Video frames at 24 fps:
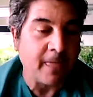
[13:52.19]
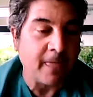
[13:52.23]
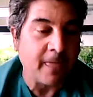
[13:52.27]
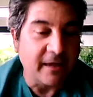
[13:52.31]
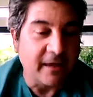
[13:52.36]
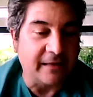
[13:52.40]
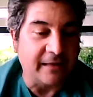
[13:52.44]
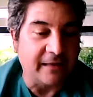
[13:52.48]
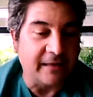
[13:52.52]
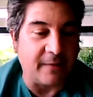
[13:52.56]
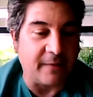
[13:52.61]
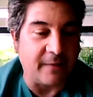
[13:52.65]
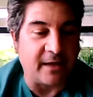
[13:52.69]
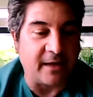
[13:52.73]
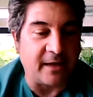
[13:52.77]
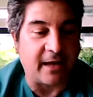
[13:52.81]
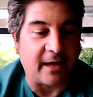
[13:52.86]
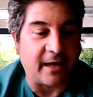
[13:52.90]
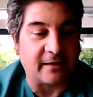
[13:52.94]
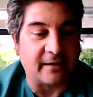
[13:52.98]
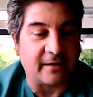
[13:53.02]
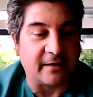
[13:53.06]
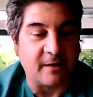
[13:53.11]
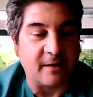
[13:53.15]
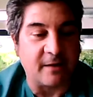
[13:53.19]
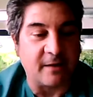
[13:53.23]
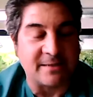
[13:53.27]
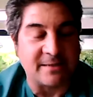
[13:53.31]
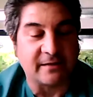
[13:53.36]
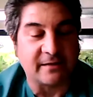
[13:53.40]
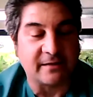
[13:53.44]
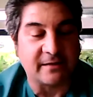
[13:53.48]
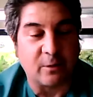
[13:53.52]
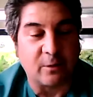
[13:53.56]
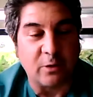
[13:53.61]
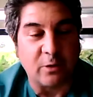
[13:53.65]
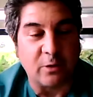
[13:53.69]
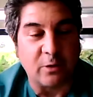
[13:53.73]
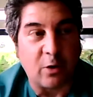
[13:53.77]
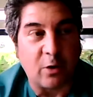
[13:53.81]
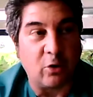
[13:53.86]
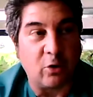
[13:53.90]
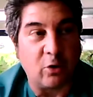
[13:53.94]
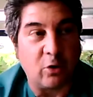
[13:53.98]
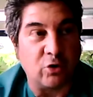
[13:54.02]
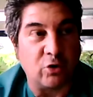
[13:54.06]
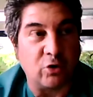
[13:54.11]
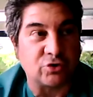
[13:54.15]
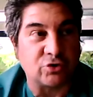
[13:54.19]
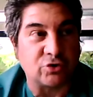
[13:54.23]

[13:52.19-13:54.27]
y también que hay que tener bastante cuidado con los,